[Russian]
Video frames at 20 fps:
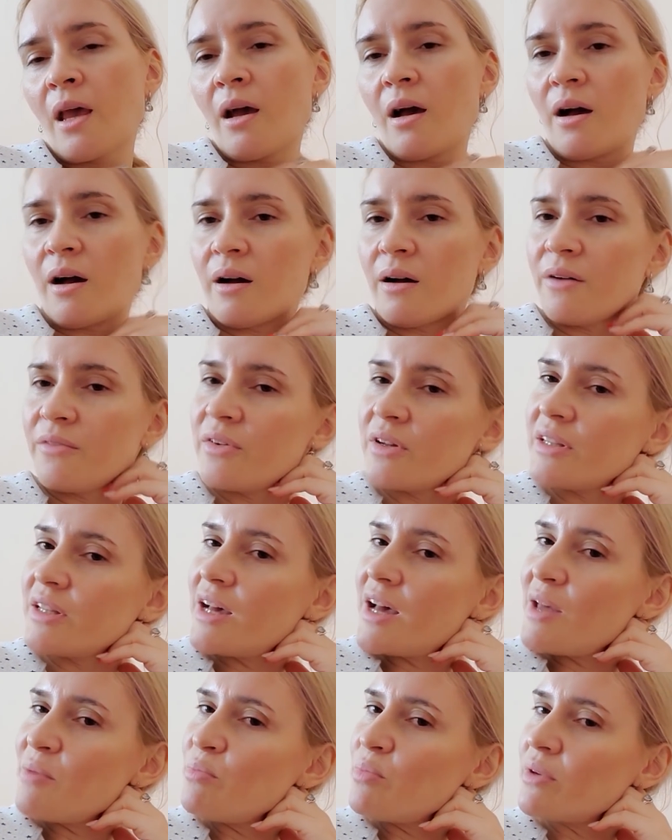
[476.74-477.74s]
а, в
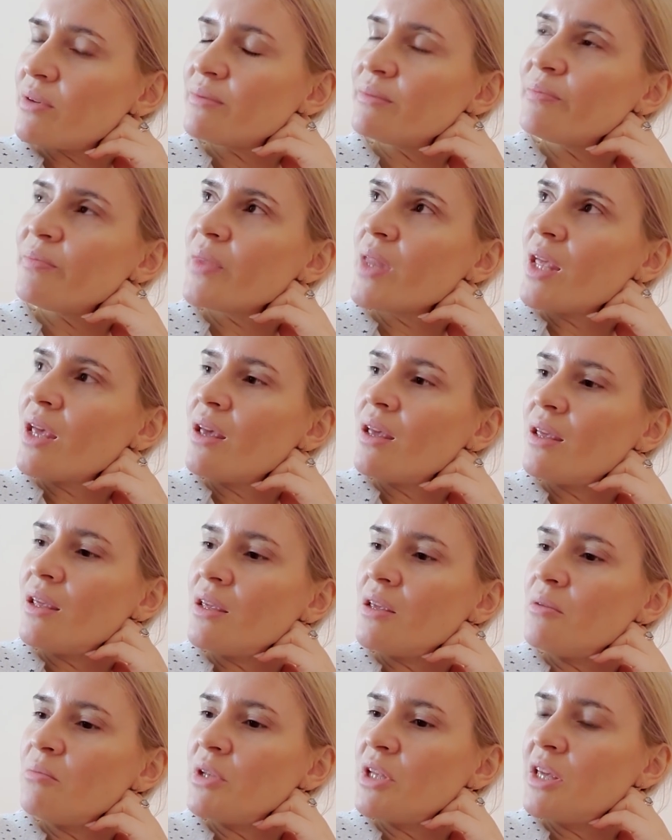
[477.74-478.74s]
Анапе,
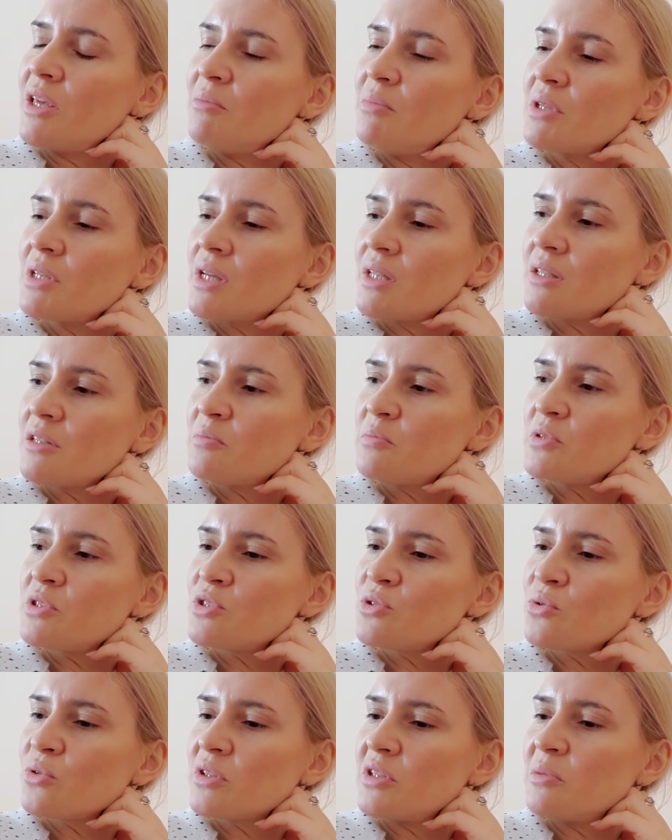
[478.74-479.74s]
и мне именно этот
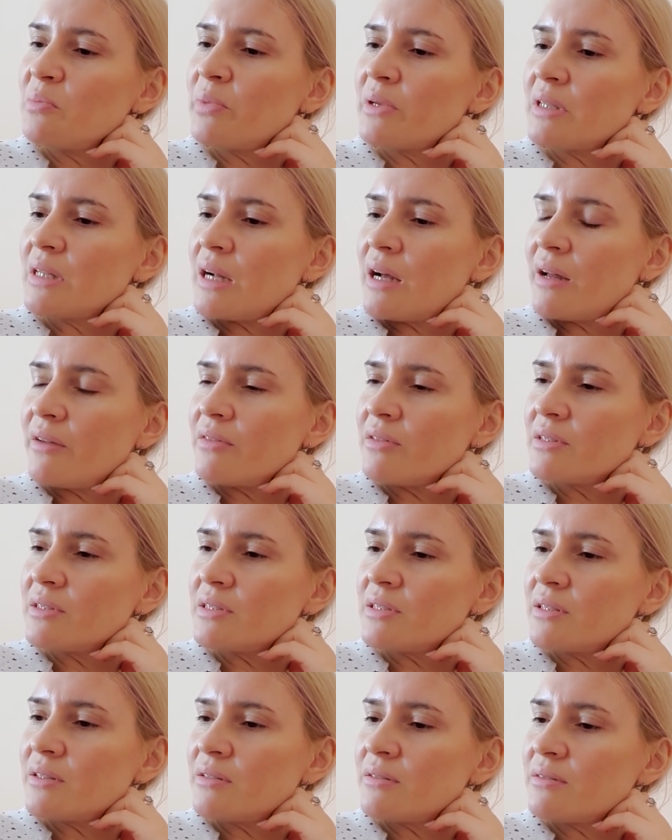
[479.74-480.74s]
песок не
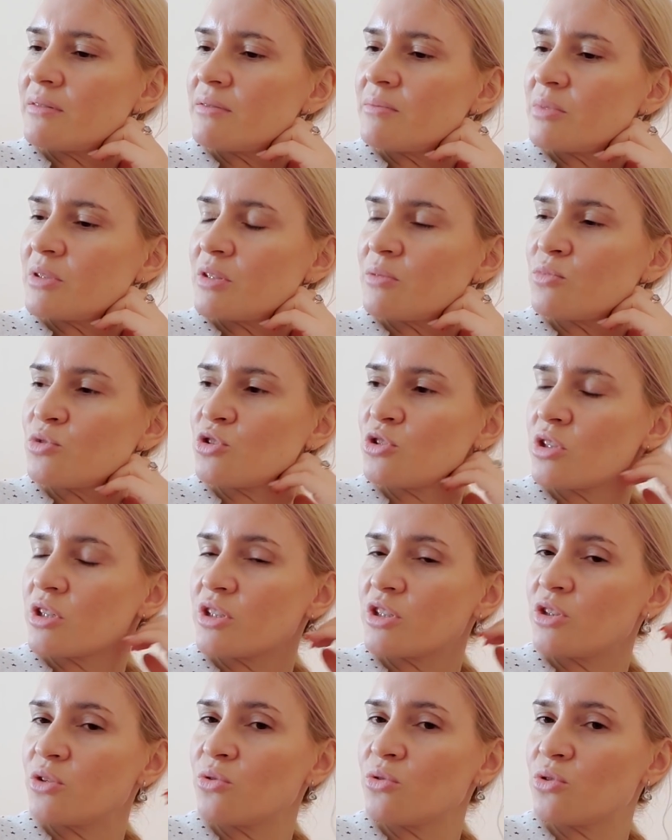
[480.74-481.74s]
понравился, потому что
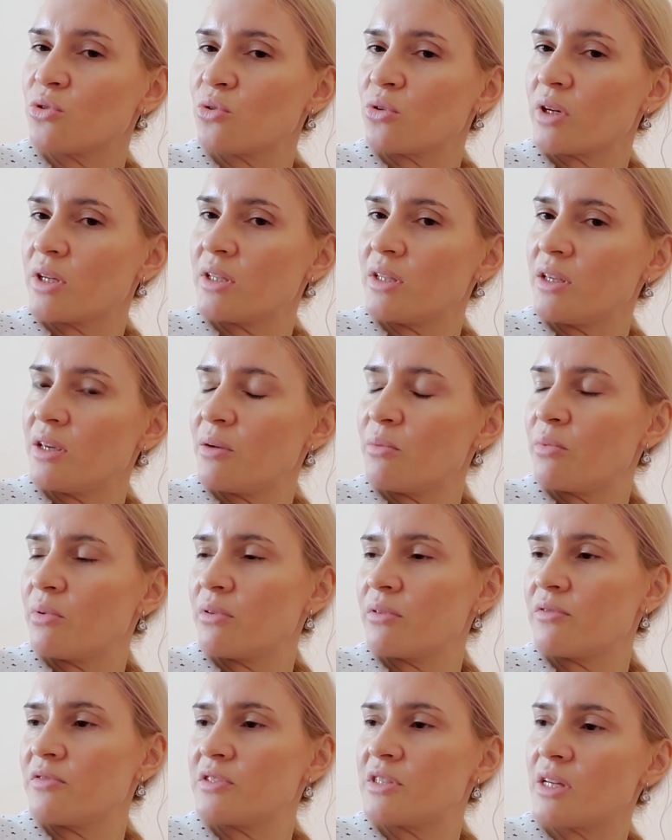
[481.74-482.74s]
где он только не
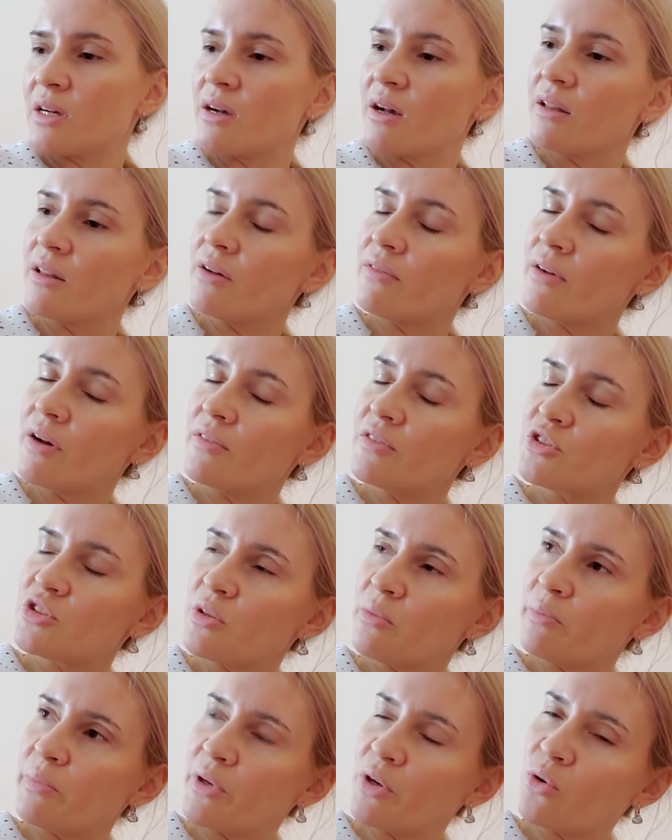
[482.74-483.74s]
был, вся голова
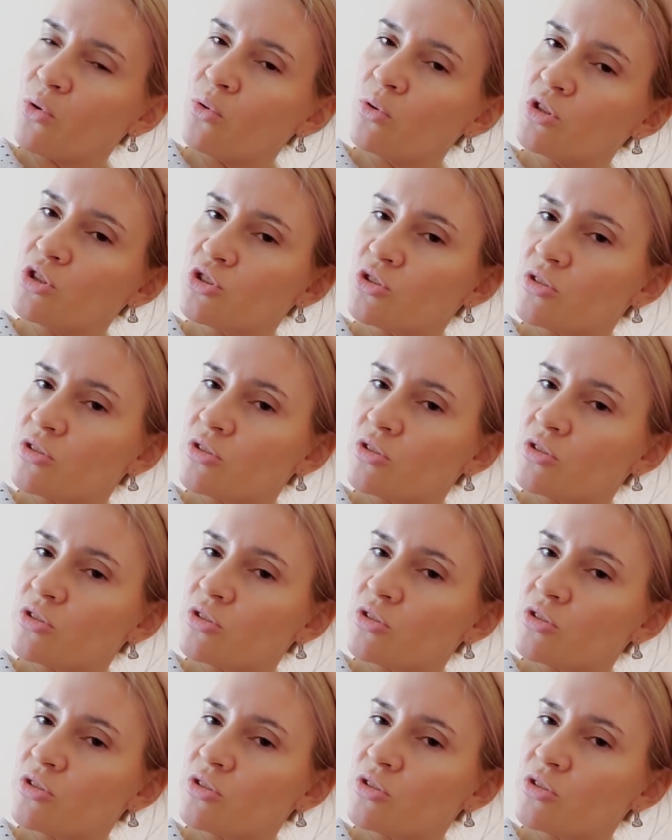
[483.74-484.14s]
вечно приходит,